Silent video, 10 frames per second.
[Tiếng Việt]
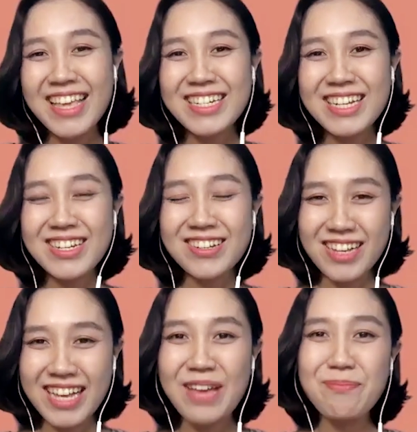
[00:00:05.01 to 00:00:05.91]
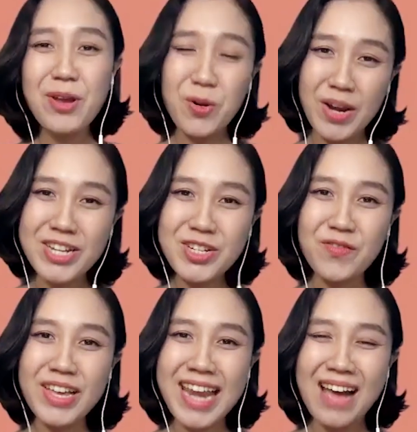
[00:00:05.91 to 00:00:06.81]
Chương trình được thực hiện với
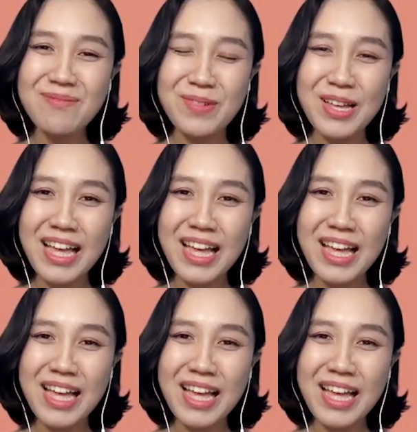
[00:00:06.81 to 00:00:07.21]
Prudential Việt Nam.